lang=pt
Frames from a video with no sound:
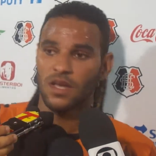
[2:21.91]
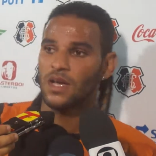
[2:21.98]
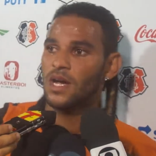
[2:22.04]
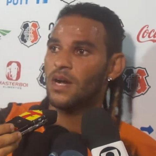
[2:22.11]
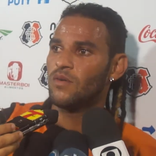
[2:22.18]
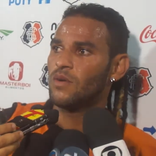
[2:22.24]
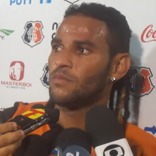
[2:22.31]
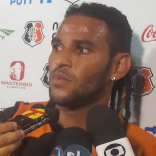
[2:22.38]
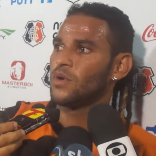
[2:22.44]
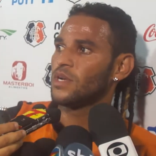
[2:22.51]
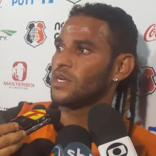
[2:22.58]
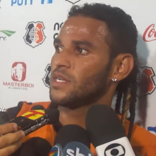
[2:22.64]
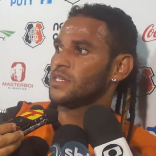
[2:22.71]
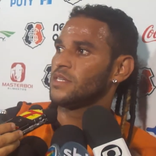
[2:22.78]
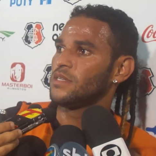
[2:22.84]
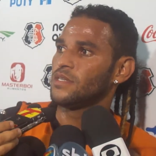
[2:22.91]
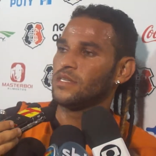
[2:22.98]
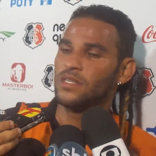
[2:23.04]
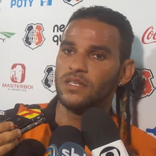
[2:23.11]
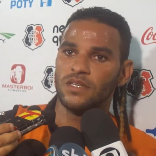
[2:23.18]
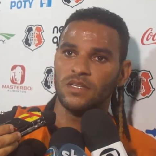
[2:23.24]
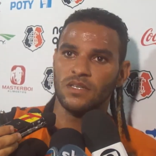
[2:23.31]
Ah, uma bola que
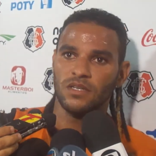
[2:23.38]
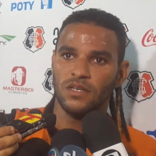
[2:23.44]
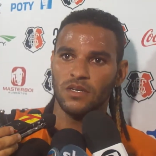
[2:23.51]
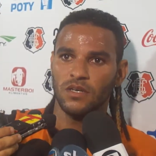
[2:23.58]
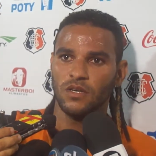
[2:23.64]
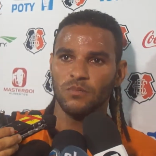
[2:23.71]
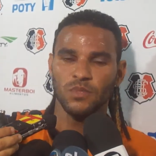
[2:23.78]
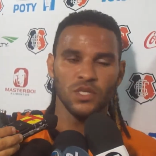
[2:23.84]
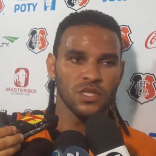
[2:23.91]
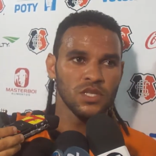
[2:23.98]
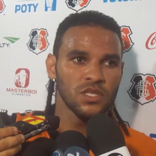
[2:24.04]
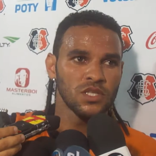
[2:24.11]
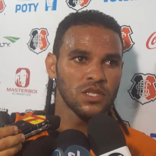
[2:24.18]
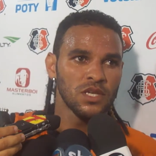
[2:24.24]
eu me esqueci,